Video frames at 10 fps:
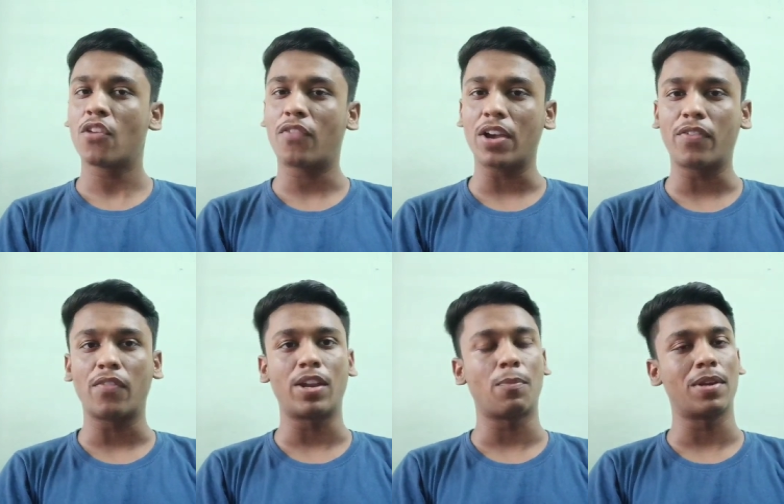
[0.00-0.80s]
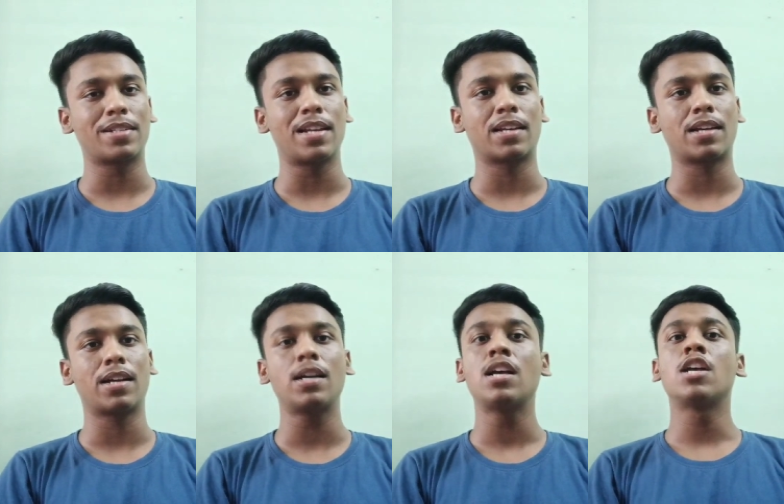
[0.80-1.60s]
ஃபைவ் ஃபிஃப்டி ப்ளஸில்
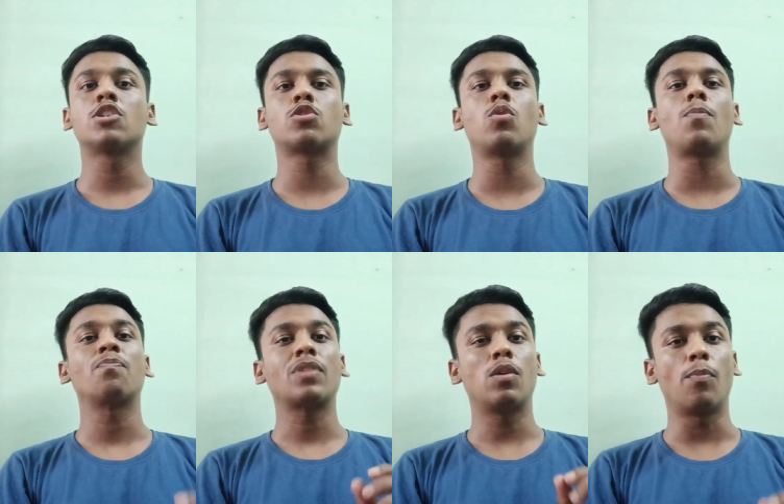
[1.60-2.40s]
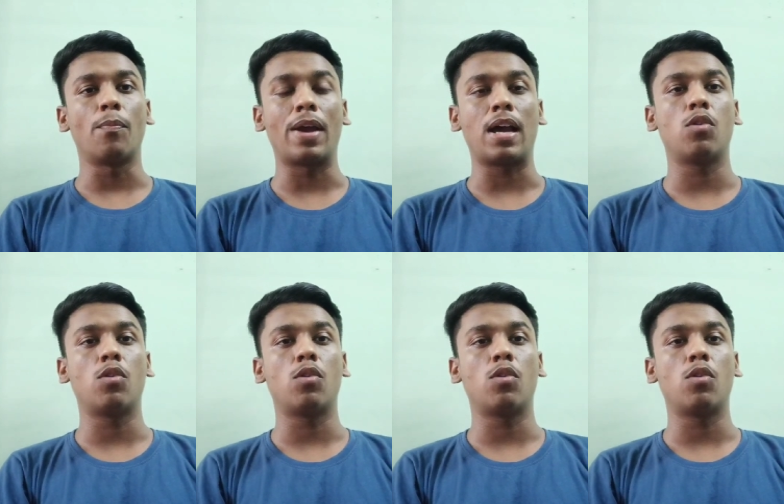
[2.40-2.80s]
இருக்காங்க ஸோ மே